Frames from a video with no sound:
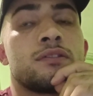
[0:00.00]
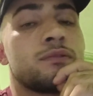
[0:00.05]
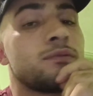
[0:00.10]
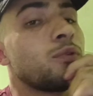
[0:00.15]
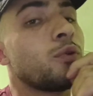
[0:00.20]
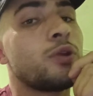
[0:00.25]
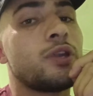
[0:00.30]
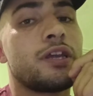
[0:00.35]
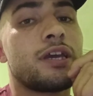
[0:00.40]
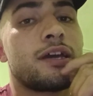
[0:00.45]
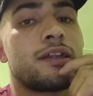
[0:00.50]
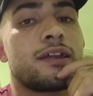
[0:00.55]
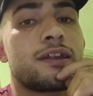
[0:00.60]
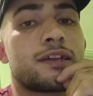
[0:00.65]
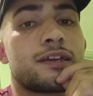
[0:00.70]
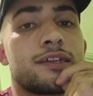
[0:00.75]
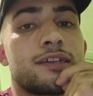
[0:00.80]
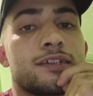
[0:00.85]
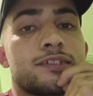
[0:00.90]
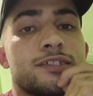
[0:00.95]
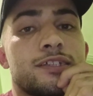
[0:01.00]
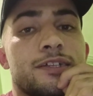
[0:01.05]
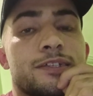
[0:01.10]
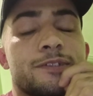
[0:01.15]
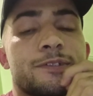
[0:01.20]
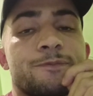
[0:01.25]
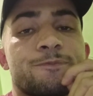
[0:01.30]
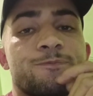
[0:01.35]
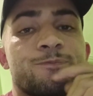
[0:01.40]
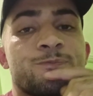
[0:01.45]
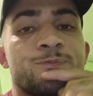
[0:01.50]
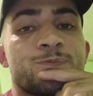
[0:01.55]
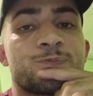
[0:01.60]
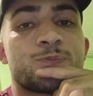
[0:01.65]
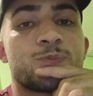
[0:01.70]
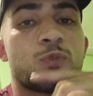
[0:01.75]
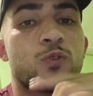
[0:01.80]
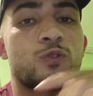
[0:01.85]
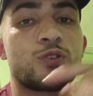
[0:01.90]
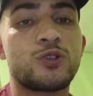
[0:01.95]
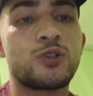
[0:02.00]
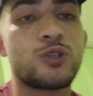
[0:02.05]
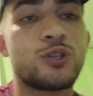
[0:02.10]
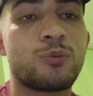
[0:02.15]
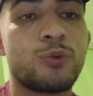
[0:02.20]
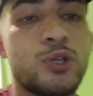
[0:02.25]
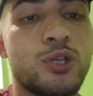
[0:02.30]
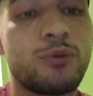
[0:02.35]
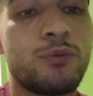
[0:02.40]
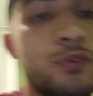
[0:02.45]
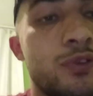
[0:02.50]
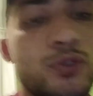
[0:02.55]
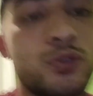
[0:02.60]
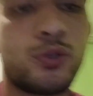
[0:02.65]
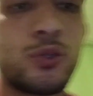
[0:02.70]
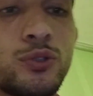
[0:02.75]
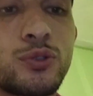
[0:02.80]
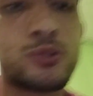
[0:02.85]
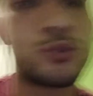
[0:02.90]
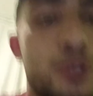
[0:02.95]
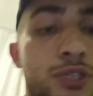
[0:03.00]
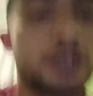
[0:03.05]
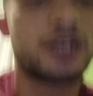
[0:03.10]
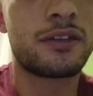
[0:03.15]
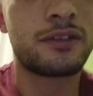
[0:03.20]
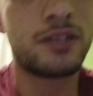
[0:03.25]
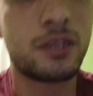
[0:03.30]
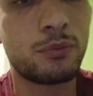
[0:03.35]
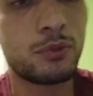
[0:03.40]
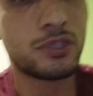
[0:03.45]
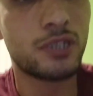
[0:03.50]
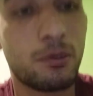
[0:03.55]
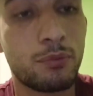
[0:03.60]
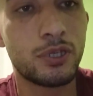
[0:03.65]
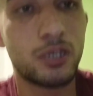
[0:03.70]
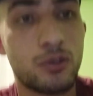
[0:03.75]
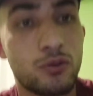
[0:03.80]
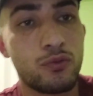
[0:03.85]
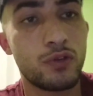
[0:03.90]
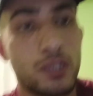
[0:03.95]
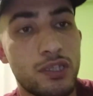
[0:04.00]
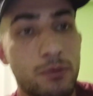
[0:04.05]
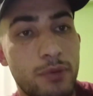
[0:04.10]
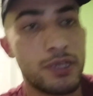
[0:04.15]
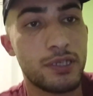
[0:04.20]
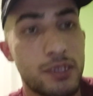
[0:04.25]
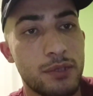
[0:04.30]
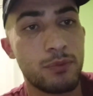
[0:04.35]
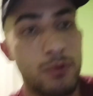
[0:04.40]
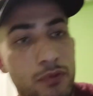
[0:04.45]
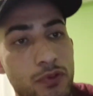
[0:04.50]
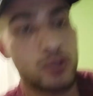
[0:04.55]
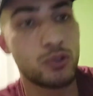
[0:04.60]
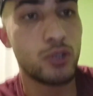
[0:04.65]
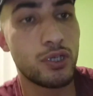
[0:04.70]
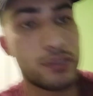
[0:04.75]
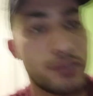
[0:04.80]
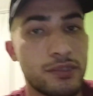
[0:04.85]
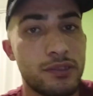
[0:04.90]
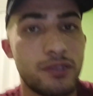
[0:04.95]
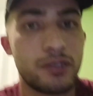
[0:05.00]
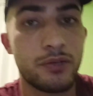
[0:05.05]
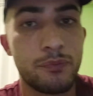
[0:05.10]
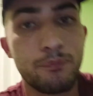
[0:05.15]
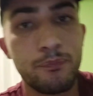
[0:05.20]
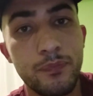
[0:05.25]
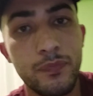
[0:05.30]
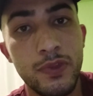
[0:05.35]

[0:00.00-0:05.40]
Öyle yani arkadaşlar. Bu videoda böyle bir video olsun. Yarın da bir tabana kuvvete belki bir video hazırlarım.